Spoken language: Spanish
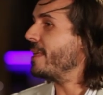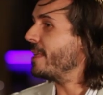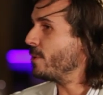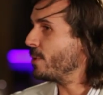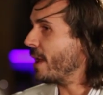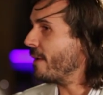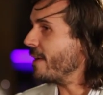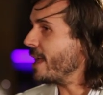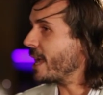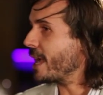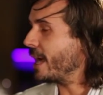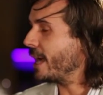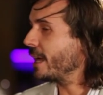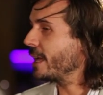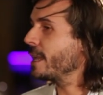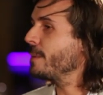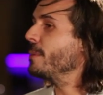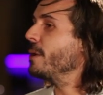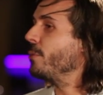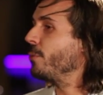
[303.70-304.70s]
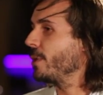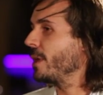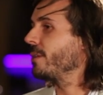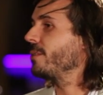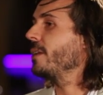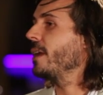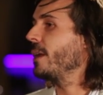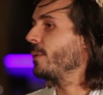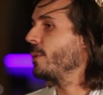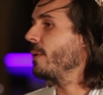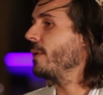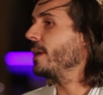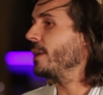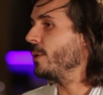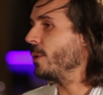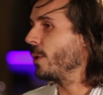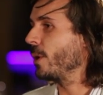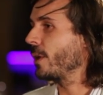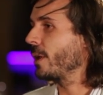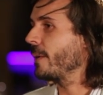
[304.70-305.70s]
pedí una beca y me fui a, Nueva
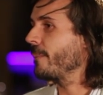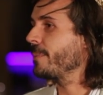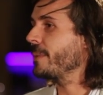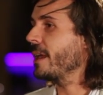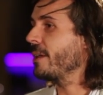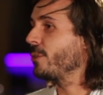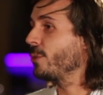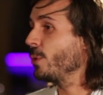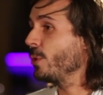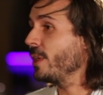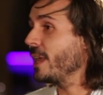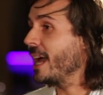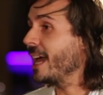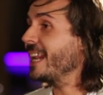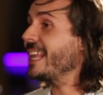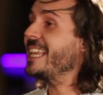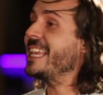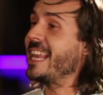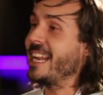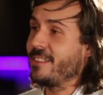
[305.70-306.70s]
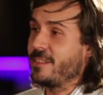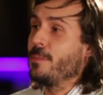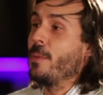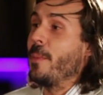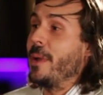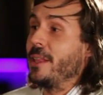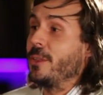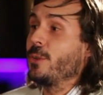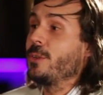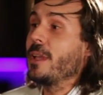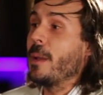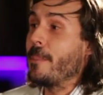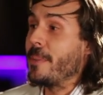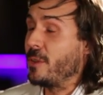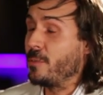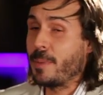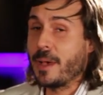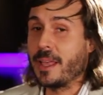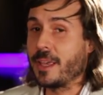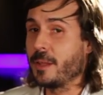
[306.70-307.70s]
York a estudiar y en ese momento
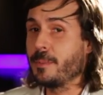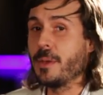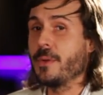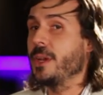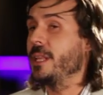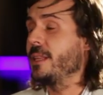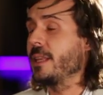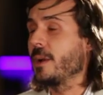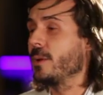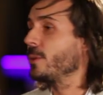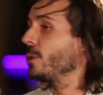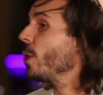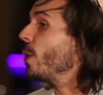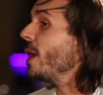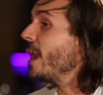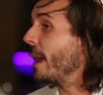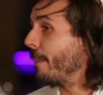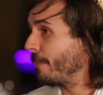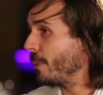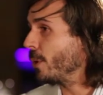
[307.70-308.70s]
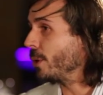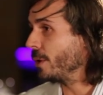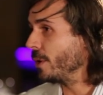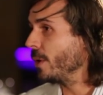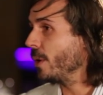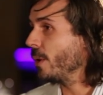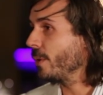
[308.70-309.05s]
mis padres me brindaron todo el apoyo,